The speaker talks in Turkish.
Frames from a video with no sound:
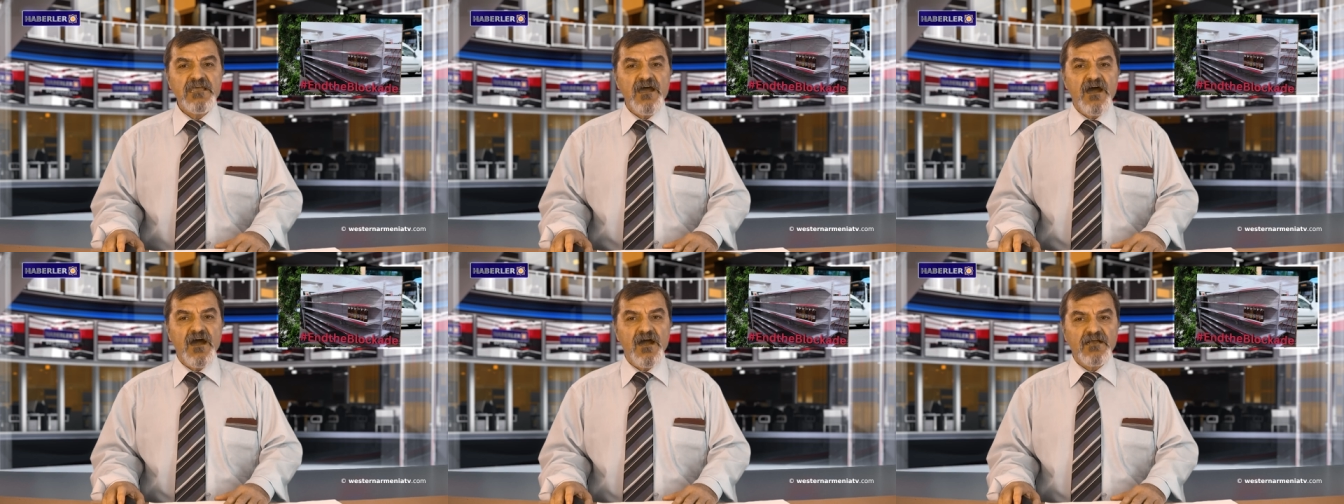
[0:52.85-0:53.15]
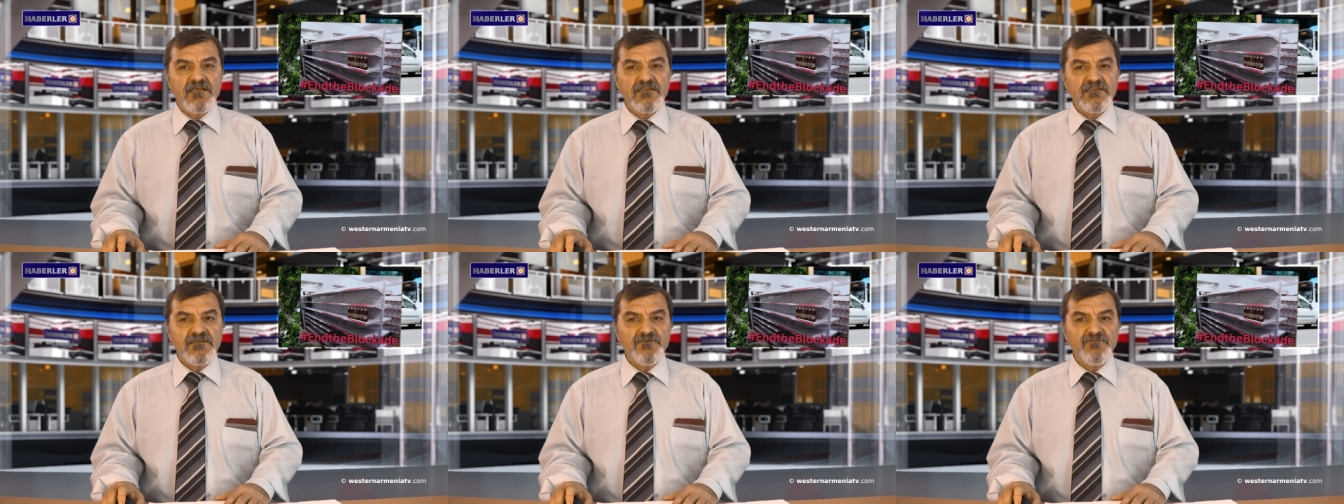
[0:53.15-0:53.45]

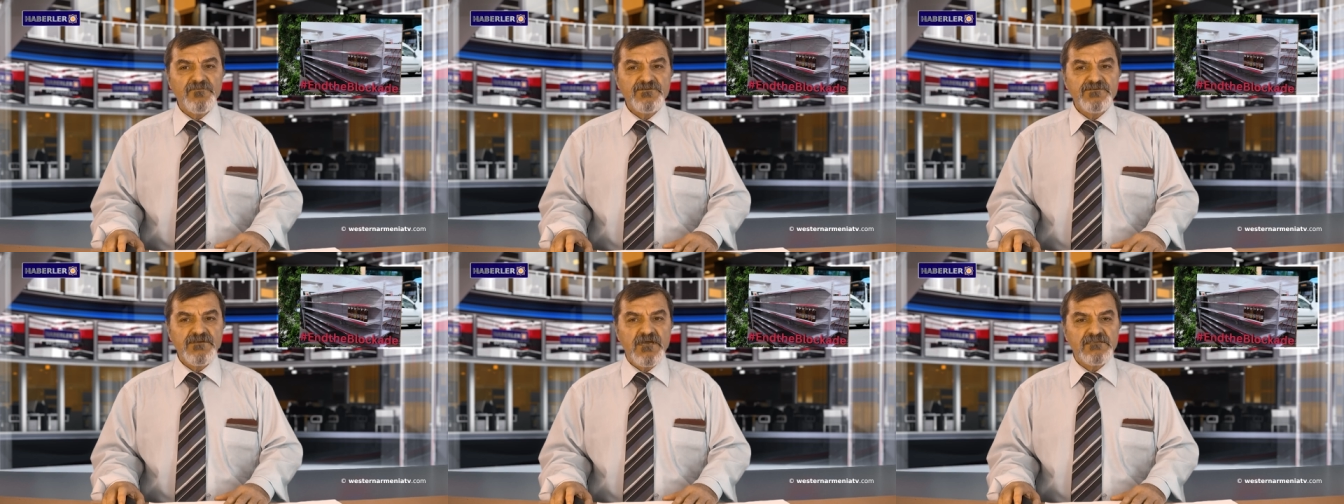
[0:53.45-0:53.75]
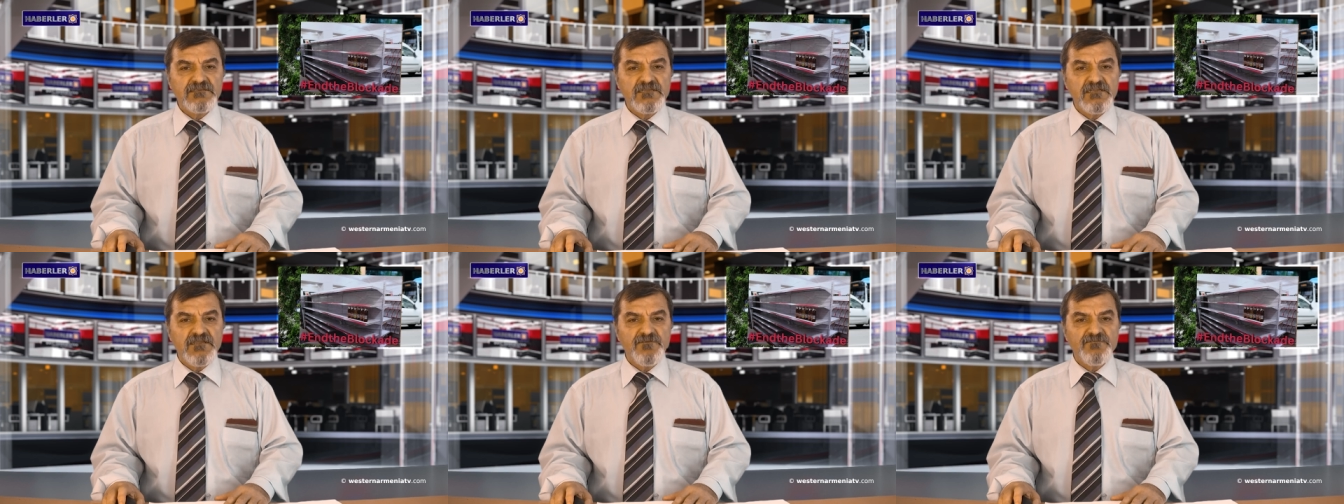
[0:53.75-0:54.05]
haklı
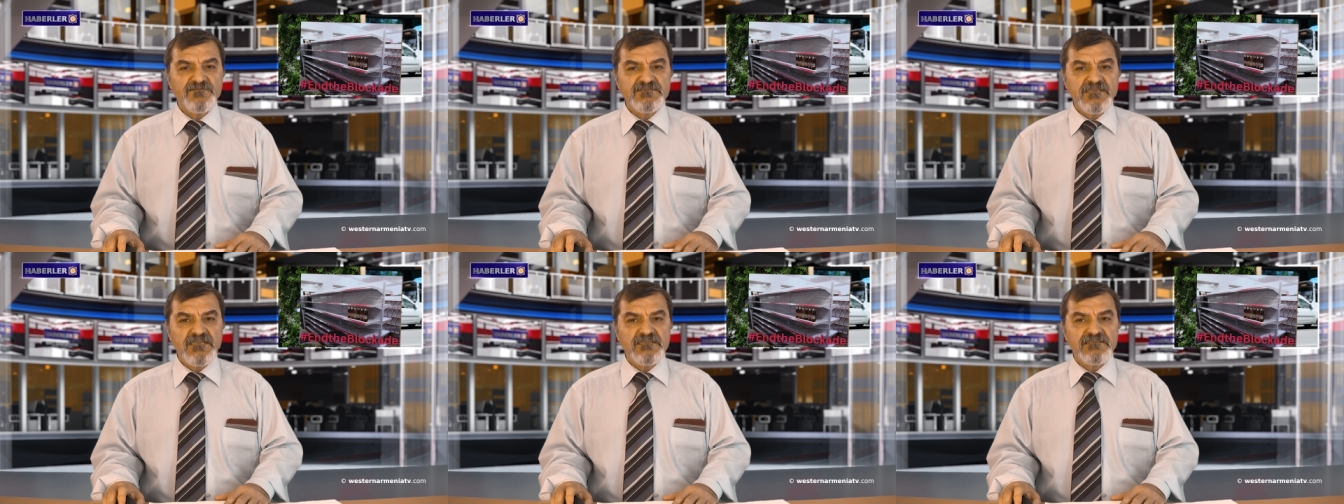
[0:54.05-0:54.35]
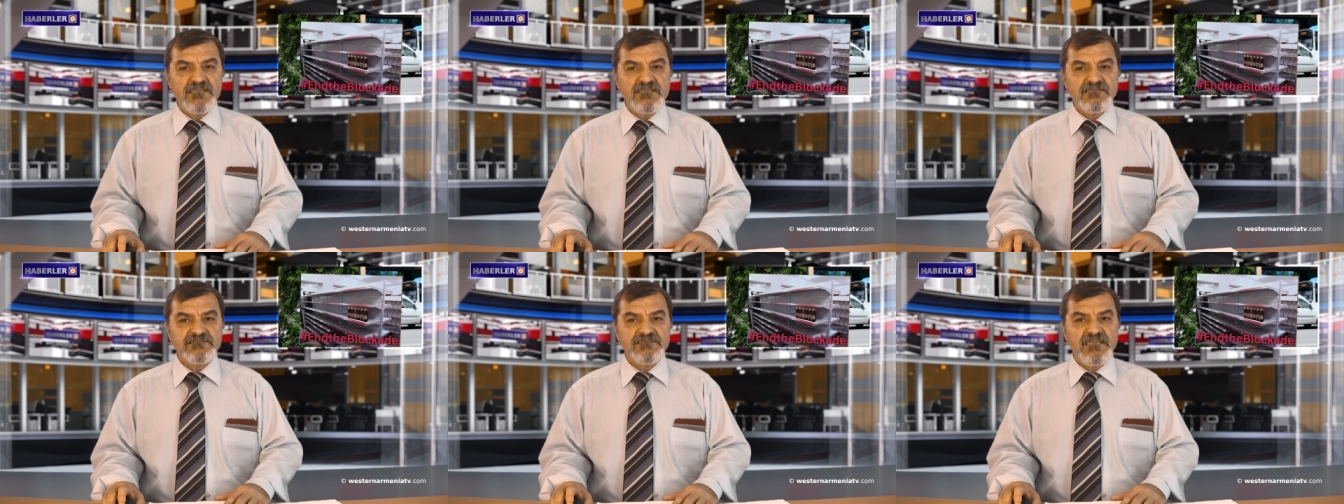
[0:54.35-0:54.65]
mücadelemize
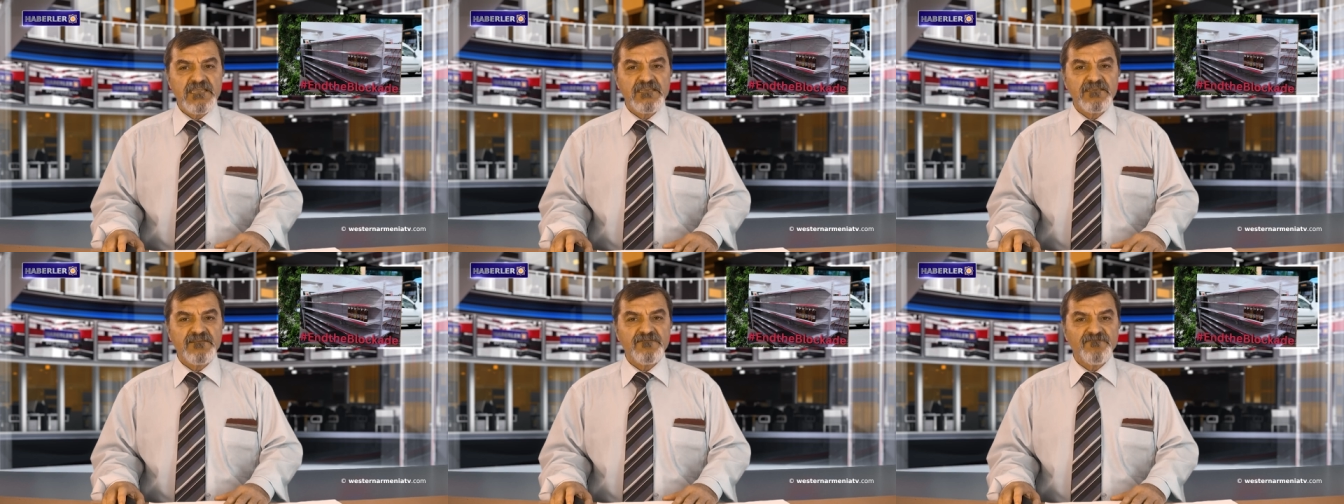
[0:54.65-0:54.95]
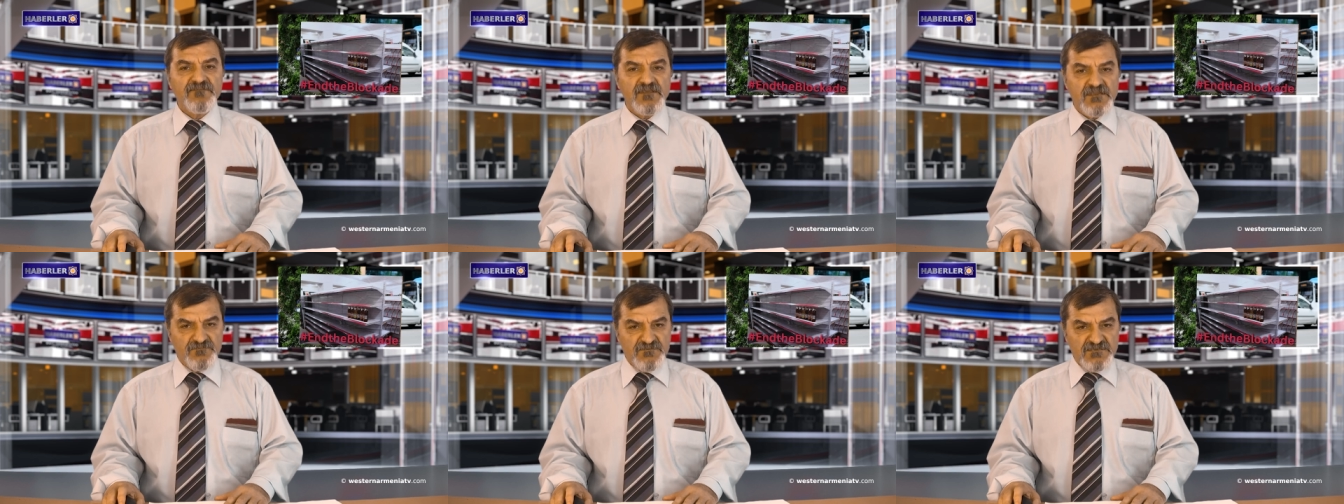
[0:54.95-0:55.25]
destek
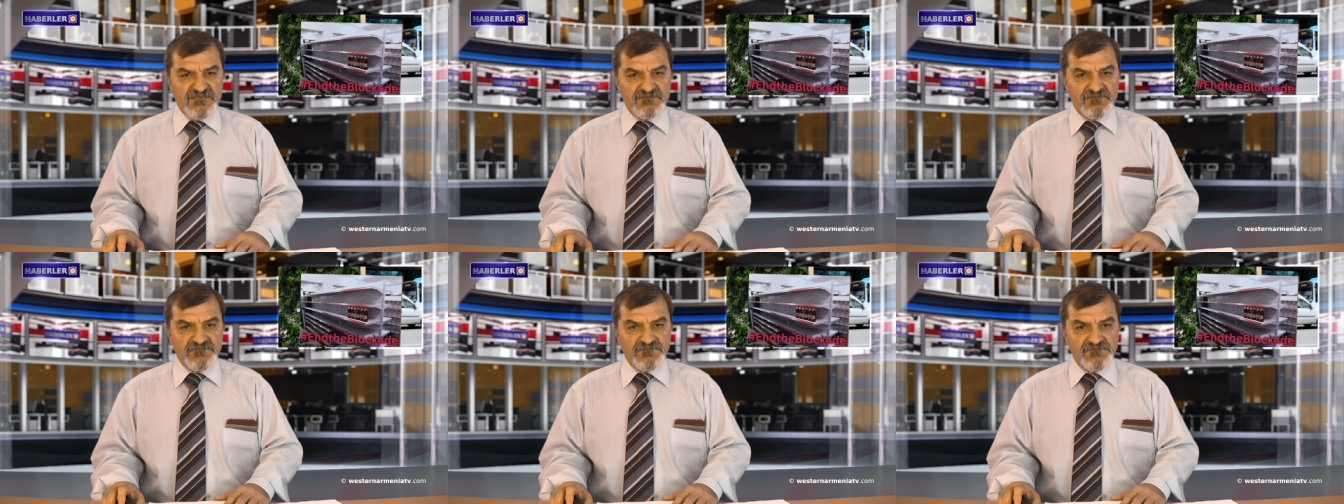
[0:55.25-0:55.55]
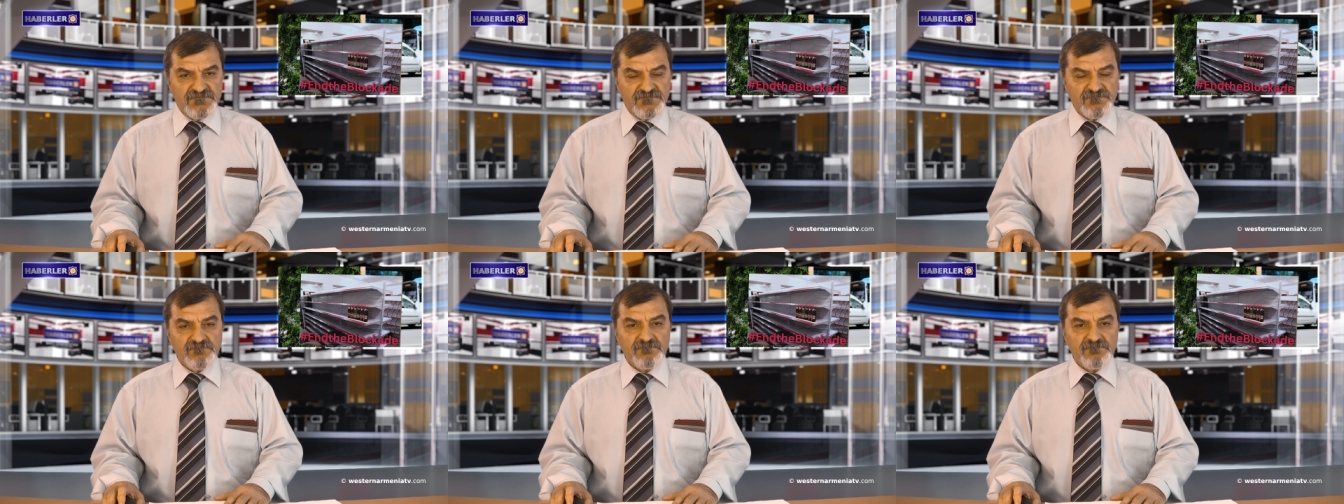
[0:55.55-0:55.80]
vermesidir.